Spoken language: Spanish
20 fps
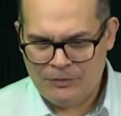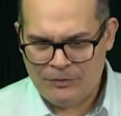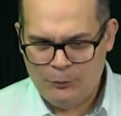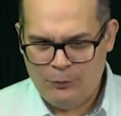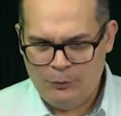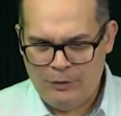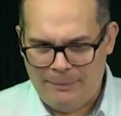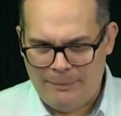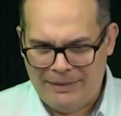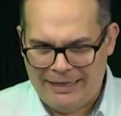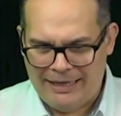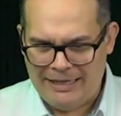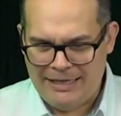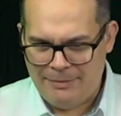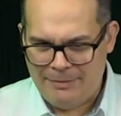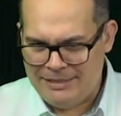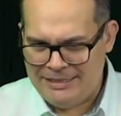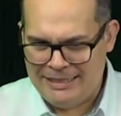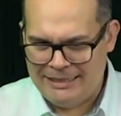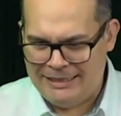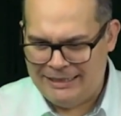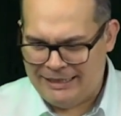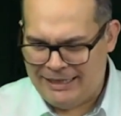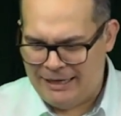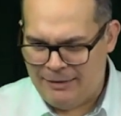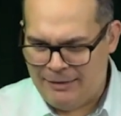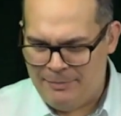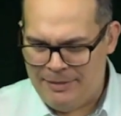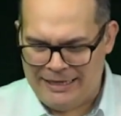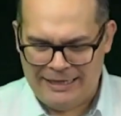una pequeña mesita que
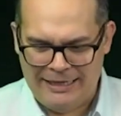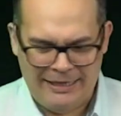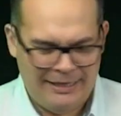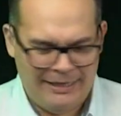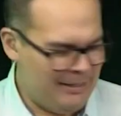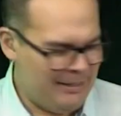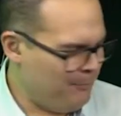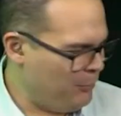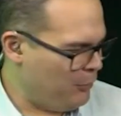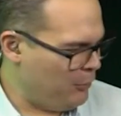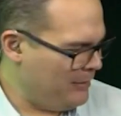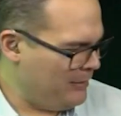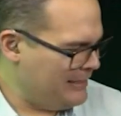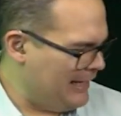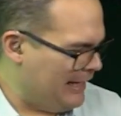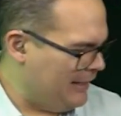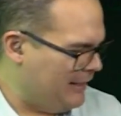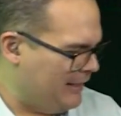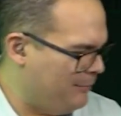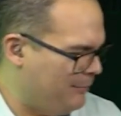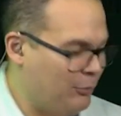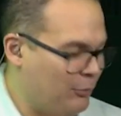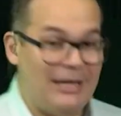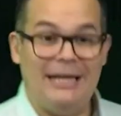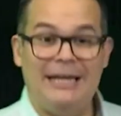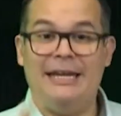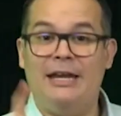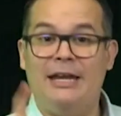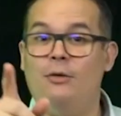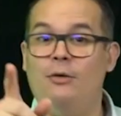armé aquí improvisada, porque
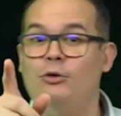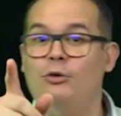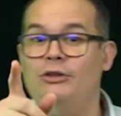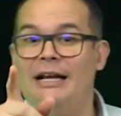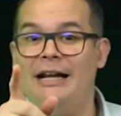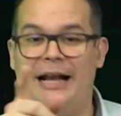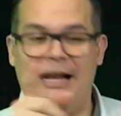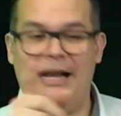les quiero mostrar